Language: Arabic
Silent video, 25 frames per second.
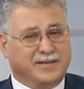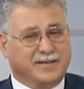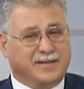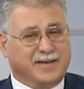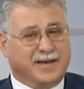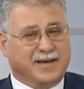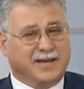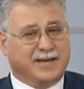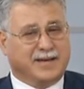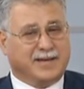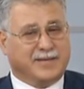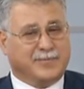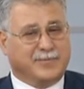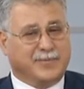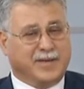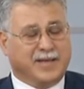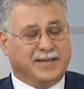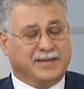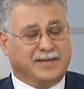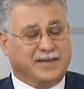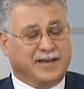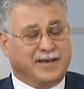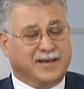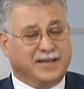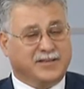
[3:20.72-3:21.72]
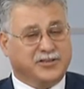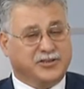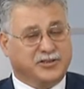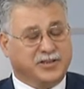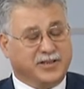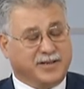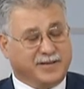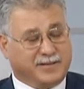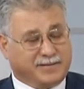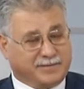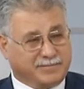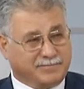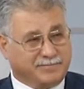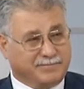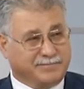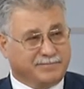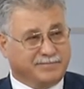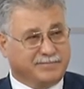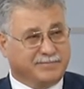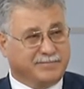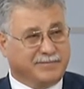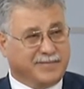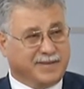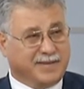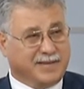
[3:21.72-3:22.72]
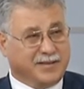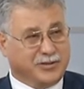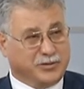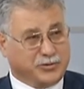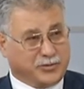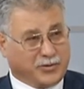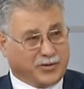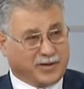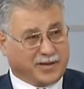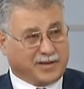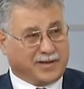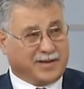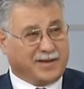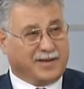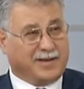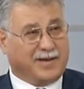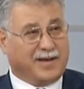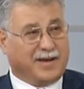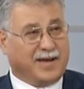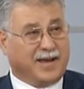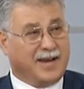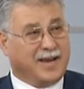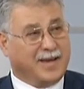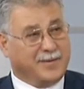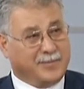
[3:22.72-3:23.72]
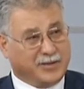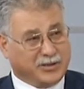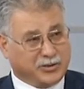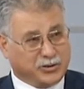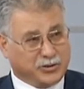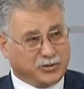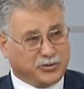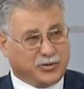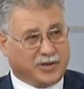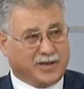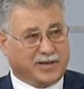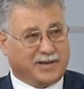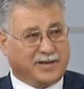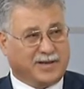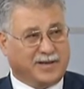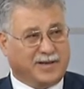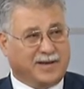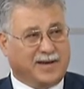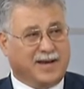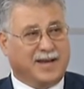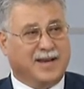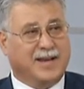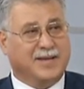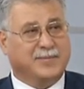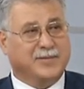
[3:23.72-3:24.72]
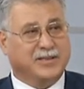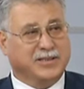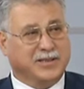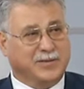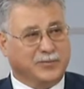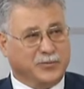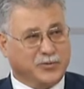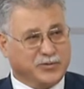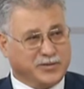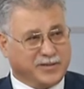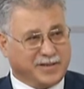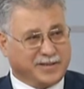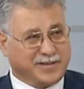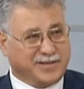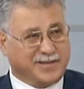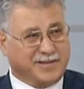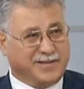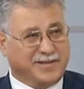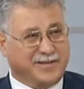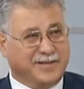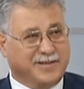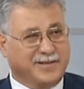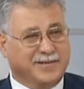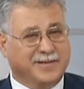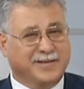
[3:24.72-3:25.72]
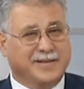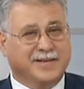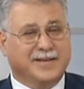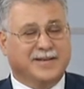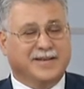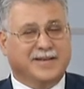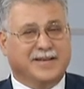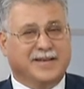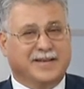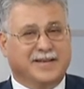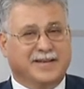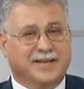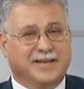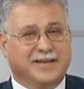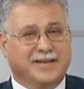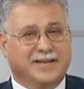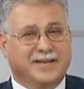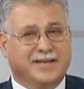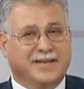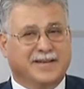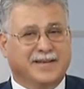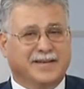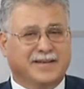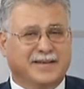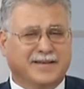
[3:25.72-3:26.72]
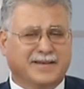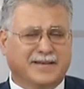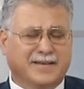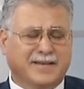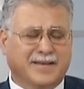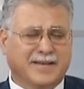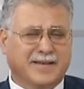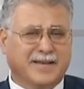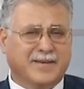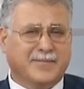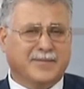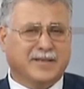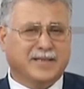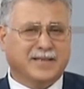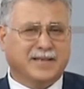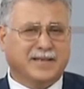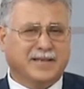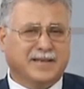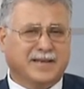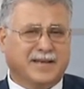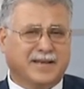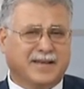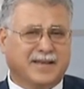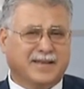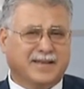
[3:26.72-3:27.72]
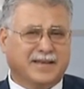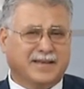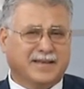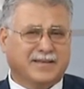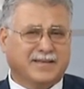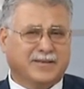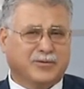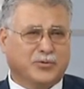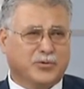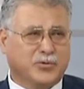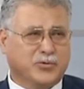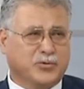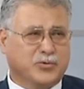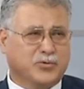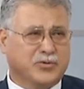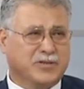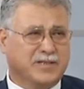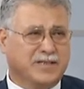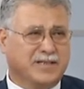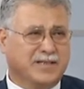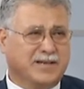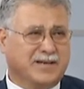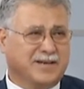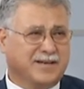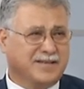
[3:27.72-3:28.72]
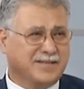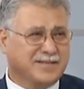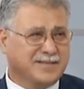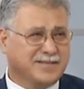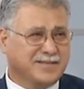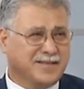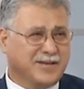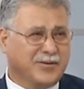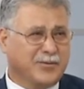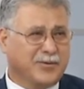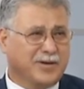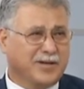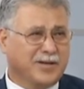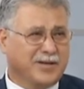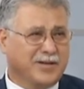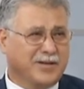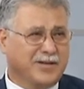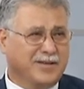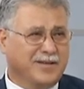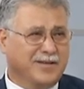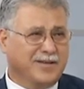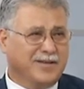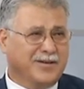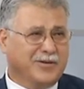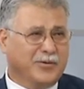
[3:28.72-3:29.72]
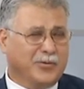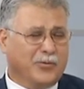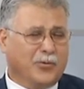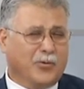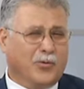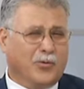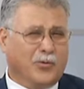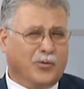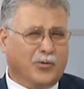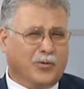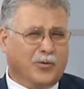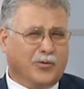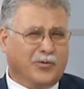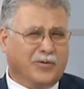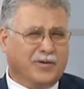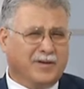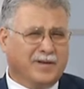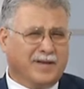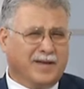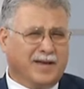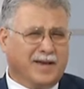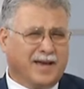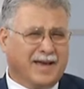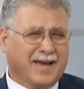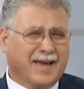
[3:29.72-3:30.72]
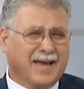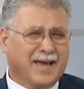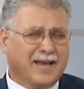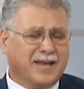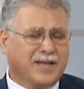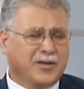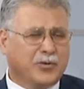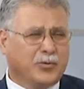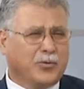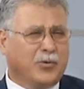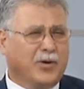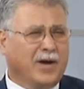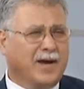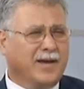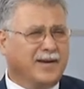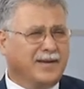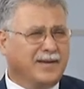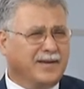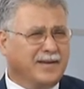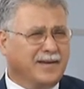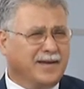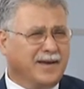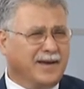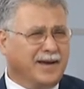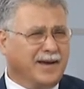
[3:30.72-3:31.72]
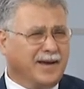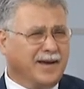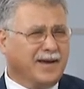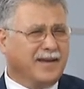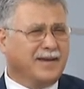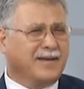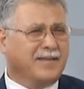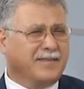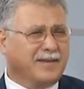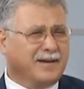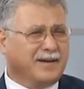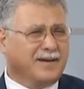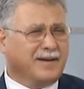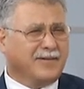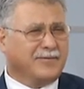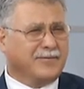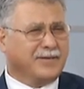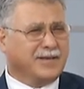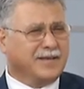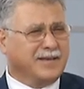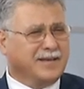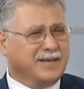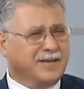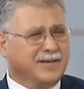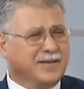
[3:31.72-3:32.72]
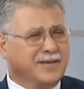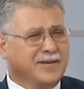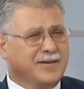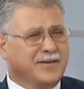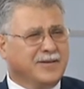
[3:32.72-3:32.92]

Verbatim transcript: كانت مادة للشعر الشعراء صحيح. ألهمت الشعراء ألهمت الموسيقيين هي مدينة ذات خصوصية خاصة وحالة روحانية حالة ثقافية